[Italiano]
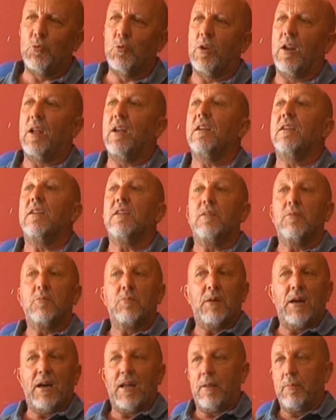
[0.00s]
Se non
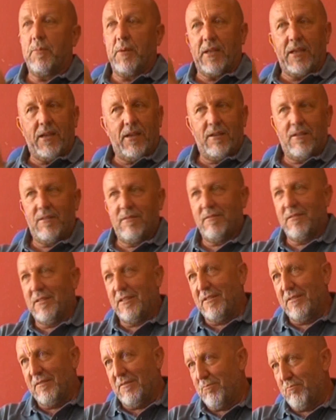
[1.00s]
fosse che l'ordinanza è
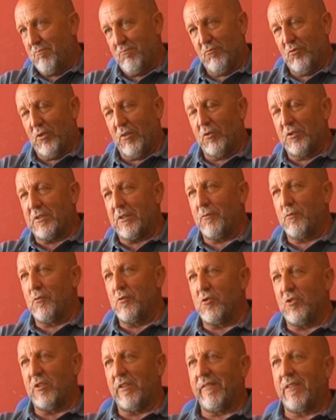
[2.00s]
vera e chi a
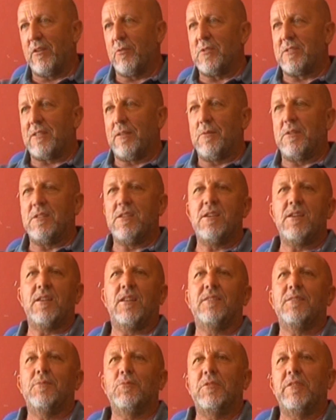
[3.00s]
firmarla è stato il sindaco di
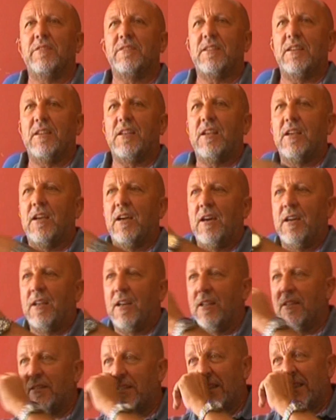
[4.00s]
Ospedaletti
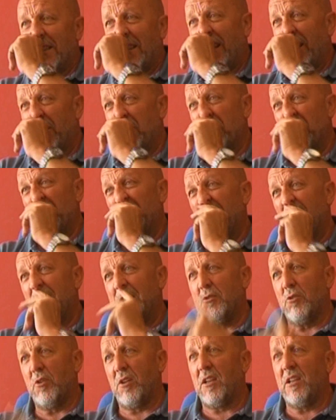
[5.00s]
Paolo Blancardi il
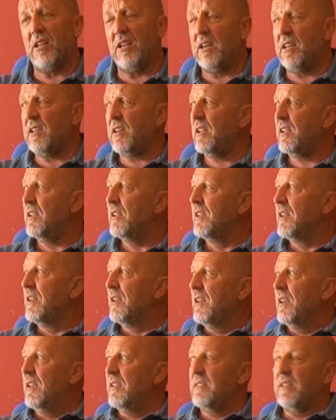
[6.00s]
31 dicembre
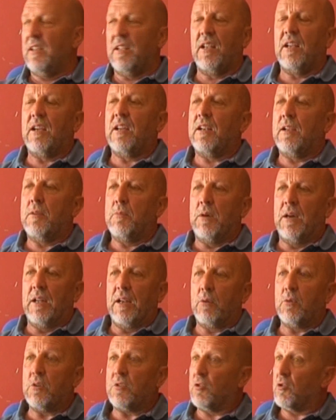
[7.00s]
scorso, si
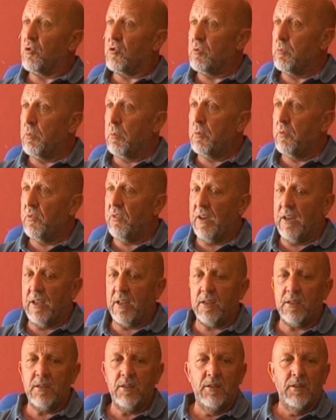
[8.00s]
potrebbe pensare a un pesce
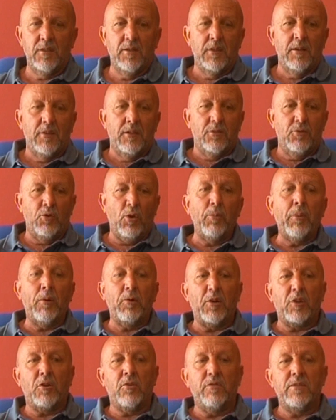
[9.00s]
d'aprile.
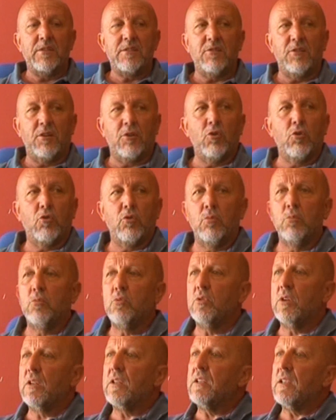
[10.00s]
Blancardi ha infatti
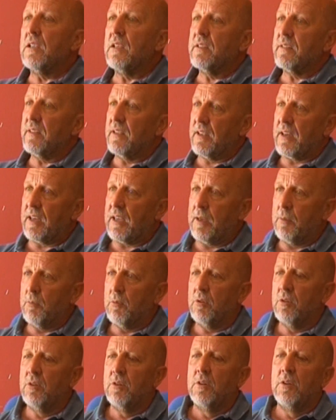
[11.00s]
disposto il
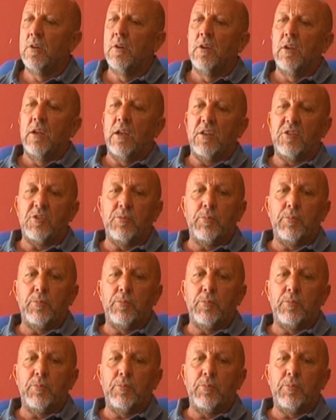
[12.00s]
divieto di attività